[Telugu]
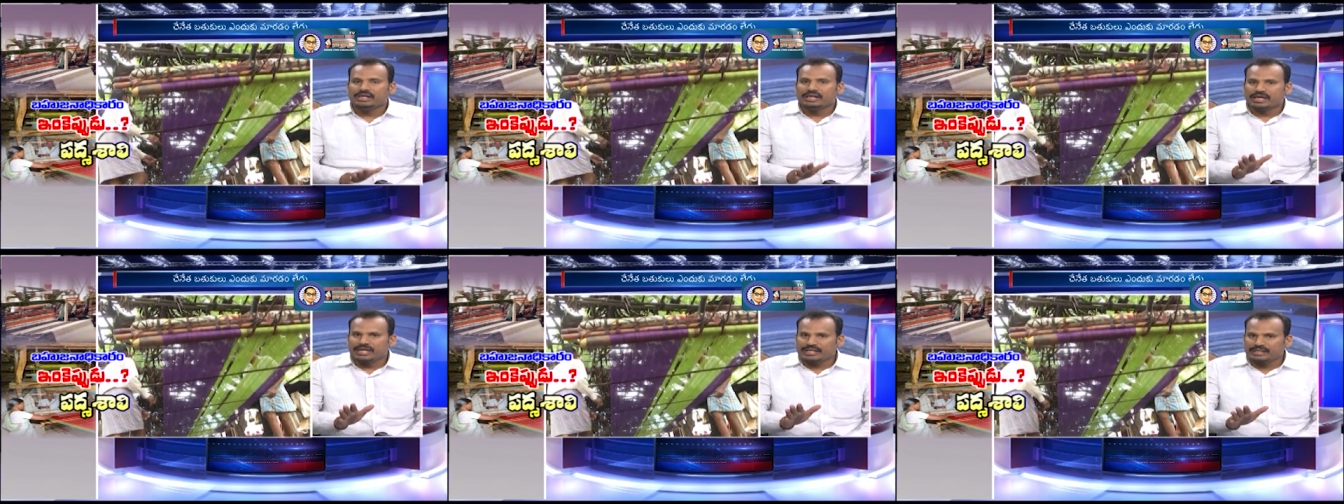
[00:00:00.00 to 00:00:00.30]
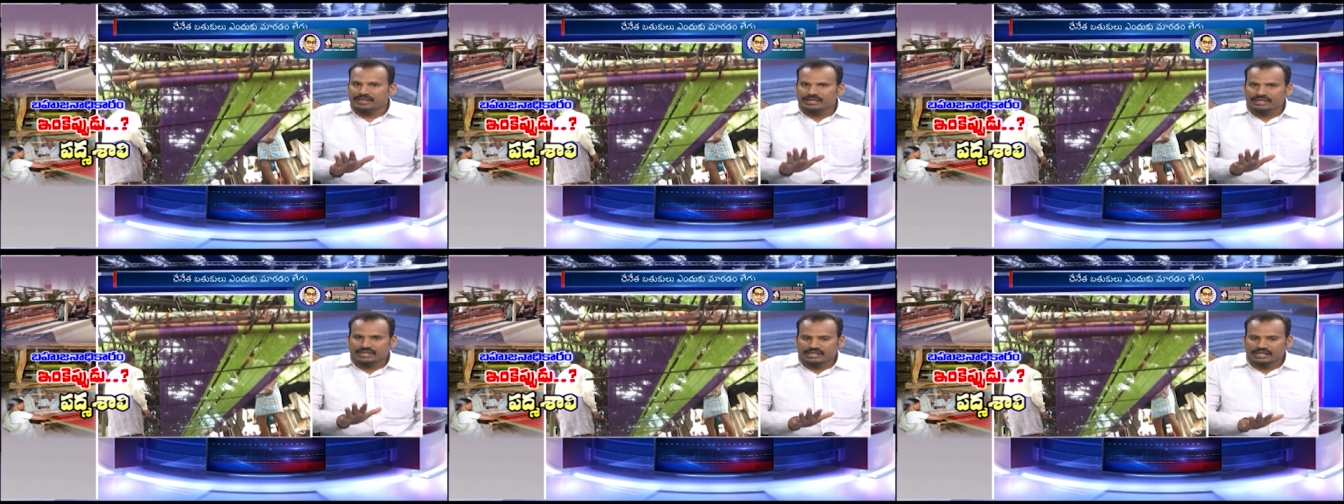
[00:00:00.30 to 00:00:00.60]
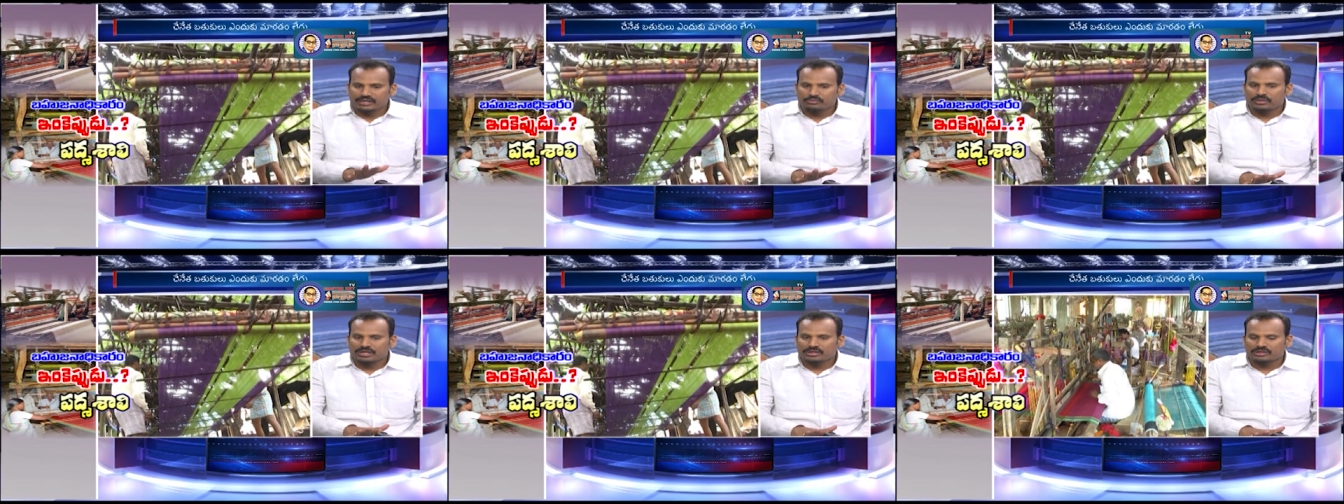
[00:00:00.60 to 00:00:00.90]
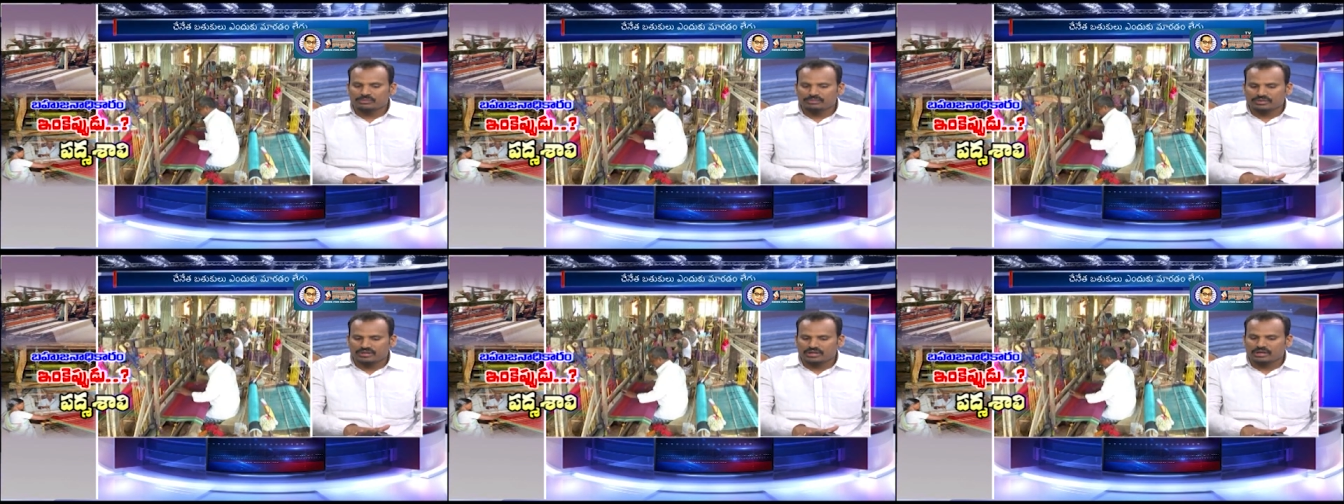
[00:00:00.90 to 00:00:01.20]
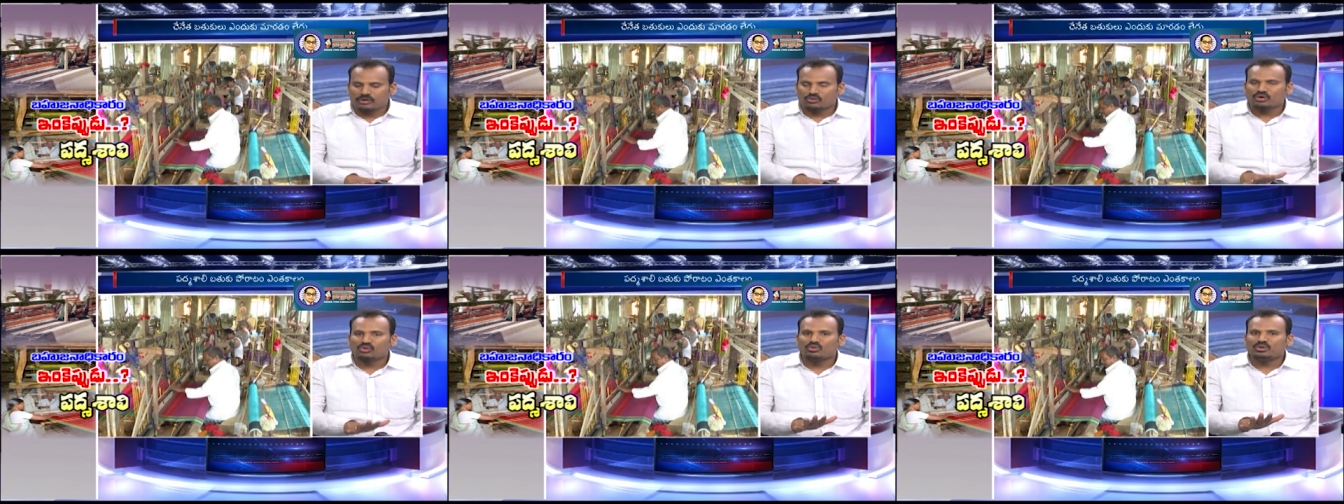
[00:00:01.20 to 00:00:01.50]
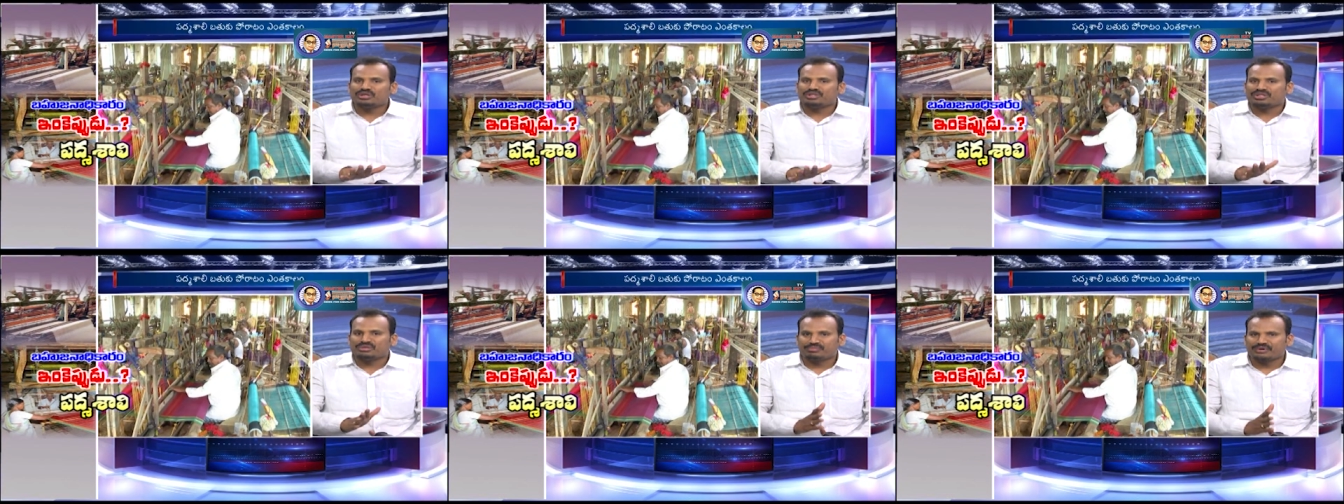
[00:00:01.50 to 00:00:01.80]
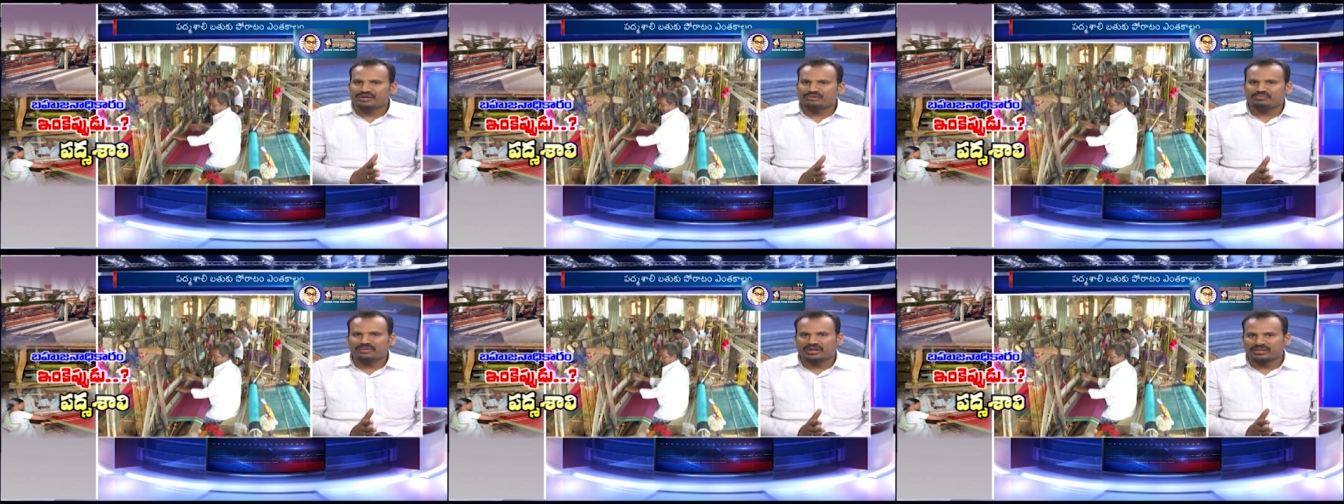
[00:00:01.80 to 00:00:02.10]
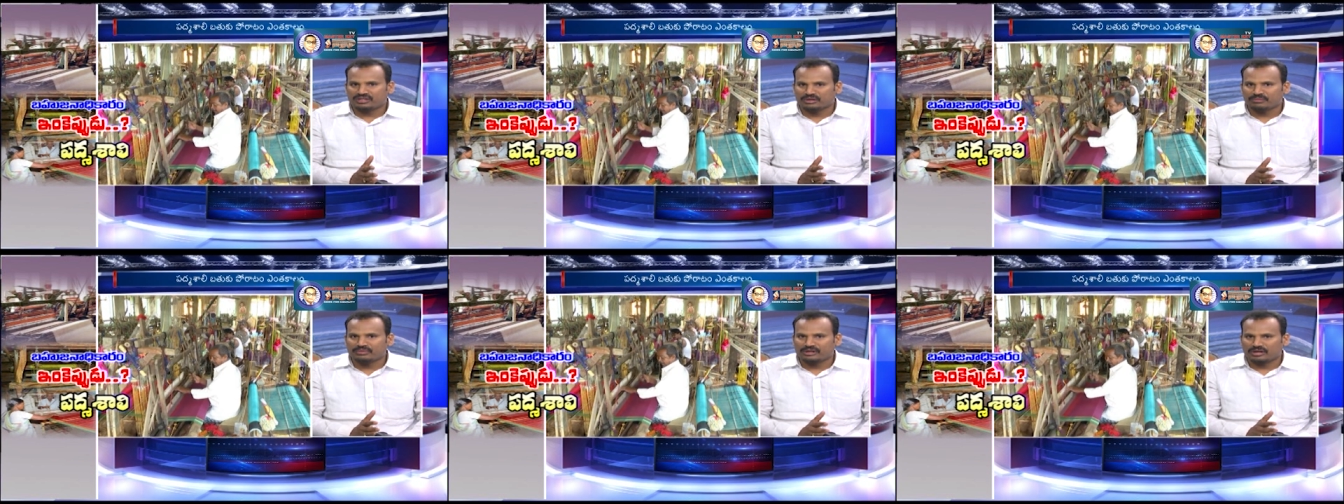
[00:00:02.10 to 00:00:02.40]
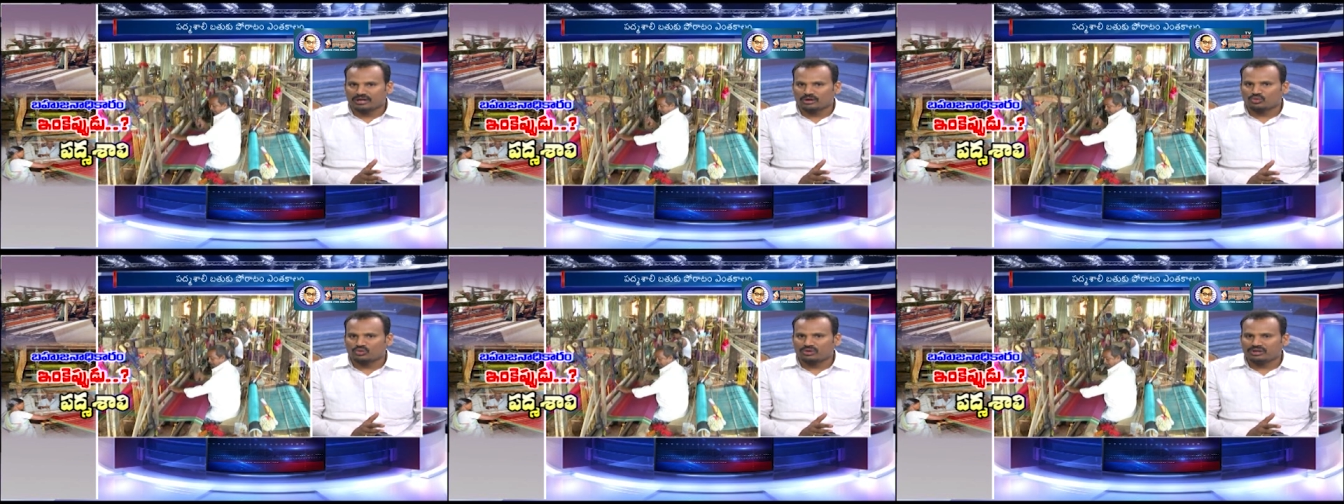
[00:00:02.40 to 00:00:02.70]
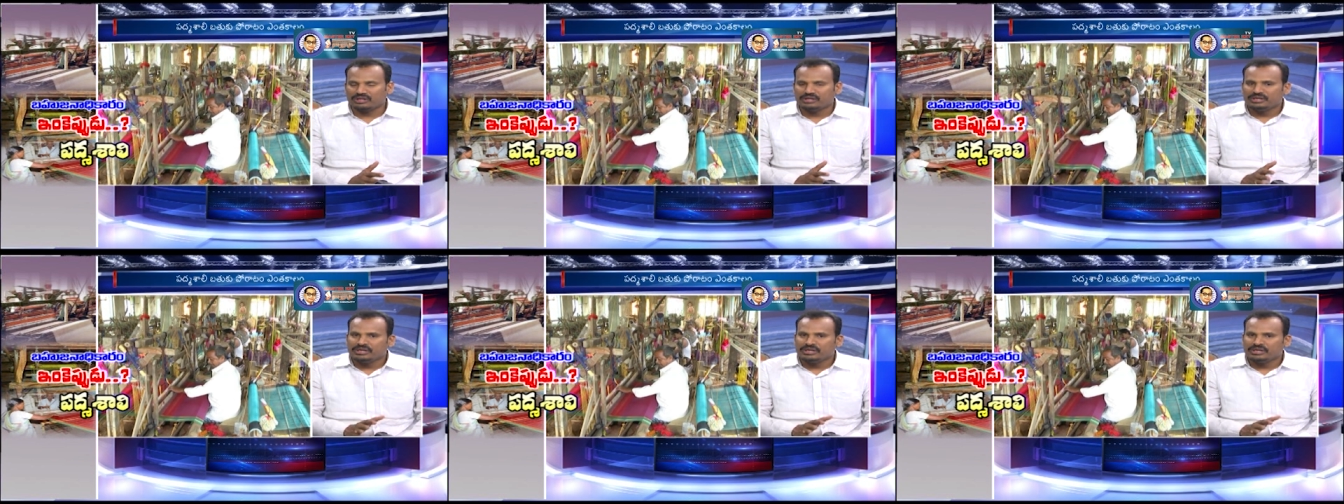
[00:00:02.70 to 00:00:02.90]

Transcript: ఇది ఇక్కడ మాత్రమే కాకుండా ఓన్లీ చెప్పడం మాత్రమే కాకుండా